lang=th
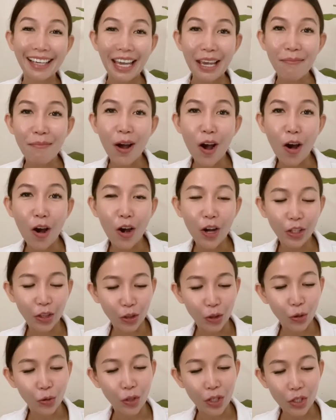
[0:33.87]
เกมออน
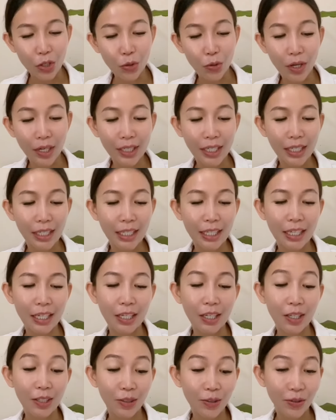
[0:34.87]
ตัวช่วย
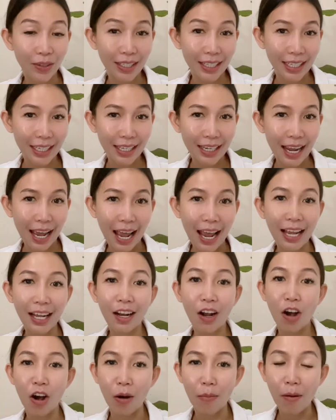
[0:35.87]
ดีๆ ตัวนี้นะ
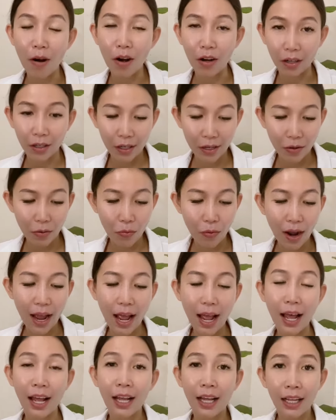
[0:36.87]
ขอบอกเลยว่า
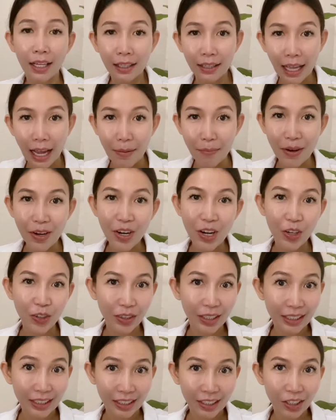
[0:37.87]
ทำให้เรา
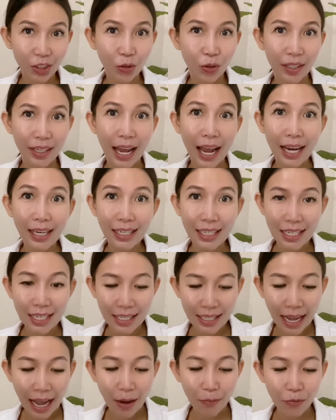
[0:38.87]
ตื่นตัวได้ใน
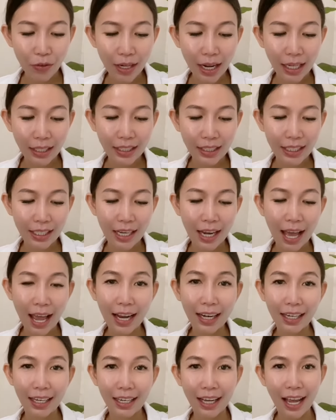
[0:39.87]
3วินาทีแรก
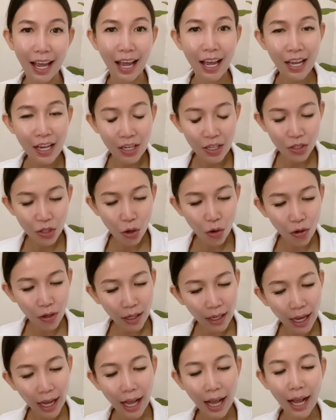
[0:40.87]
เลยนะคะ ชง
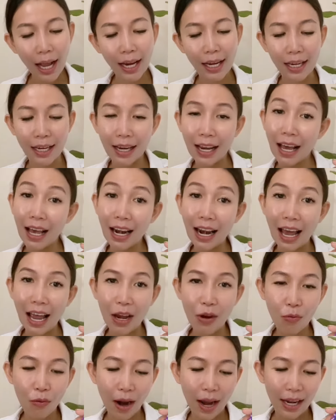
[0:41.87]
ง่ายละลา
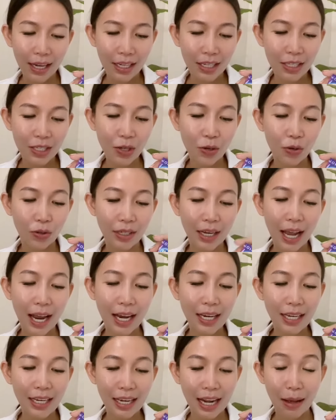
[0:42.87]
ยไวชงได้
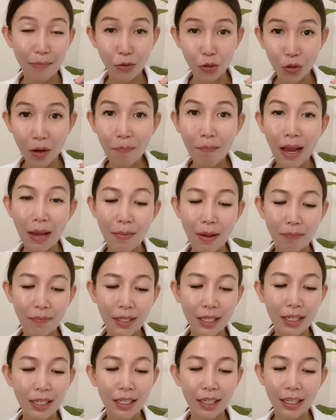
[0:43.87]
ในน้ำทั่วไปแบบ
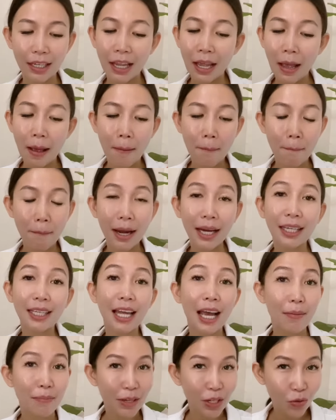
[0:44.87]
นี้เลย ไม่
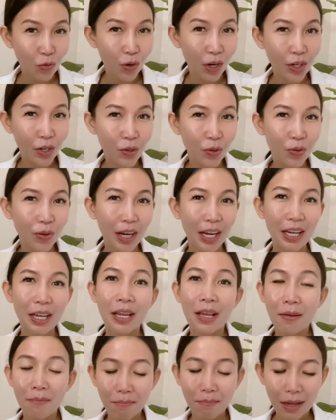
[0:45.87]
ทำให้อ้วนด้วย
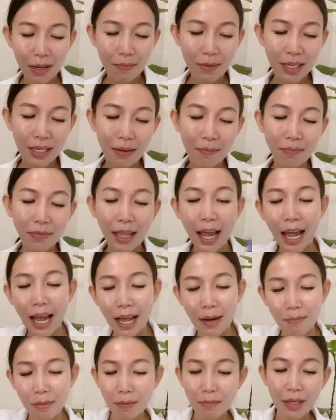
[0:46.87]
ไม่มีน้ำตา
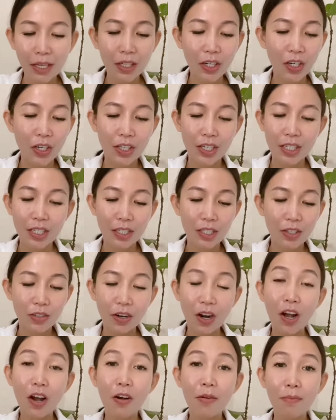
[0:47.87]
ล ไม่มีคอเลสเตอร
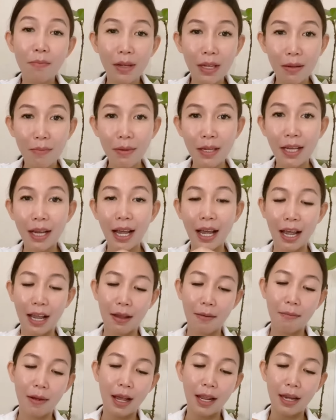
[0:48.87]
อลไม่มีไข
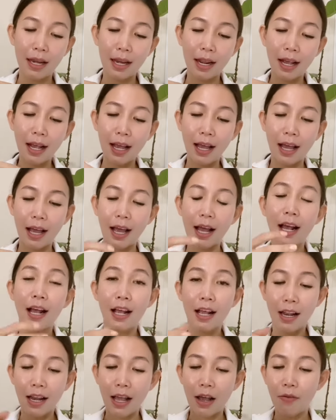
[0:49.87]
มันนะคะ
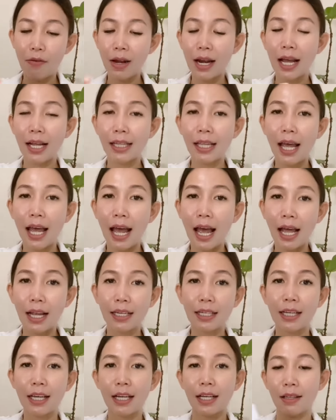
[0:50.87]
แล้วเวลาทาน
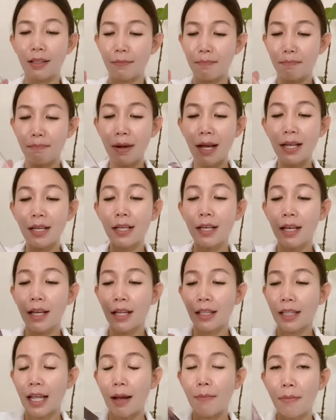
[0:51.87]
เนี่ยไม่
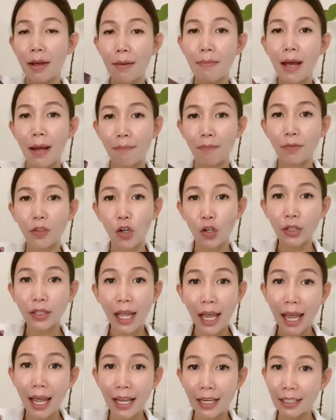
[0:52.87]
ทำให้แบบทด
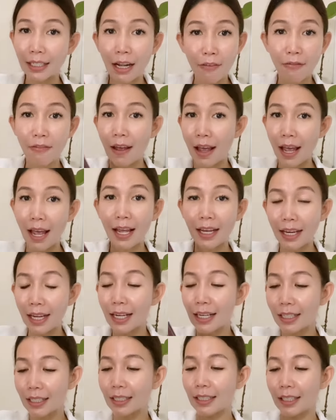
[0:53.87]
แทนกาแฟได้
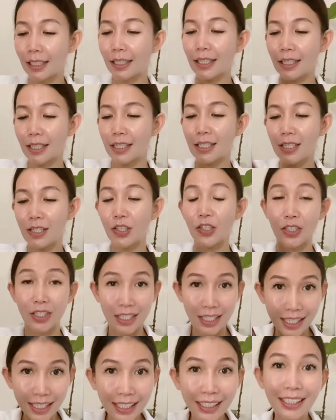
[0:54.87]
เลย สด
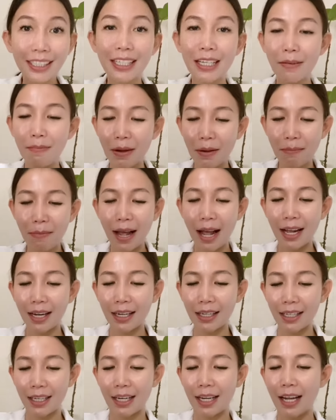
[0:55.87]
ชื่นมา
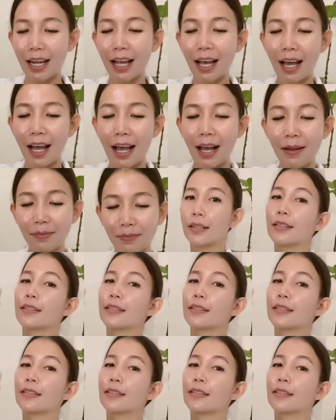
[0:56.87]
กๆเลยนะคะ